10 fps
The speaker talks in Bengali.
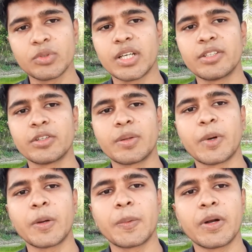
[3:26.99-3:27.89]
স্বাধীনতা
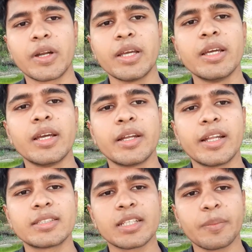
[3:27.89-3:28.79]
পাওয়ার কারণে
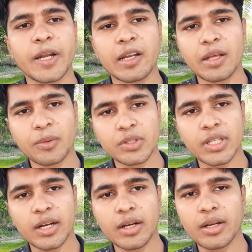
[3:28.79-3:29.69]
নেলসেল ম্যান্ডেলা এবং তার